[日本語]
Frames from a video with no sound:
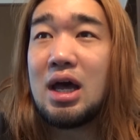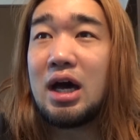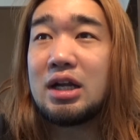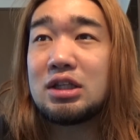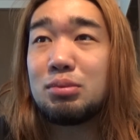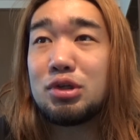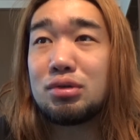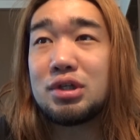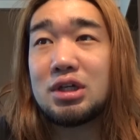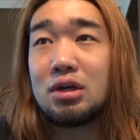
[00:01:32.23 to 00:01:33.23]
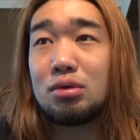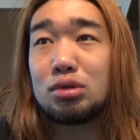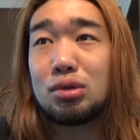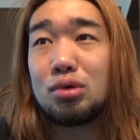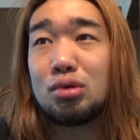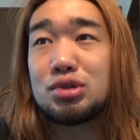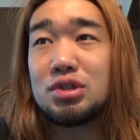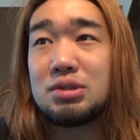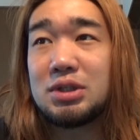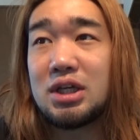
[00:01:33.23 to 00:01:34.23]
あなたもよくヒカルのことをご
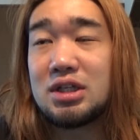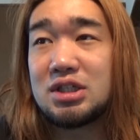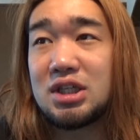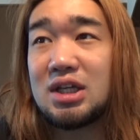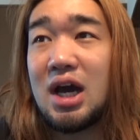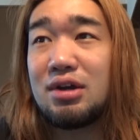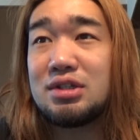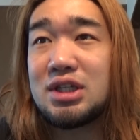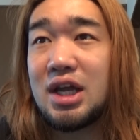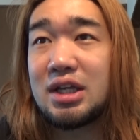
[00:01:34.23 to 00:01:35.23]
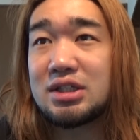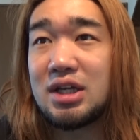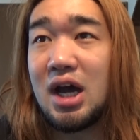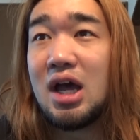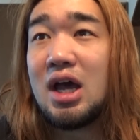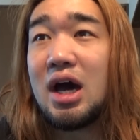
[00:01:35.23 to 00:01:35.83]
存知みたいだし、気があるんじゃないかしら。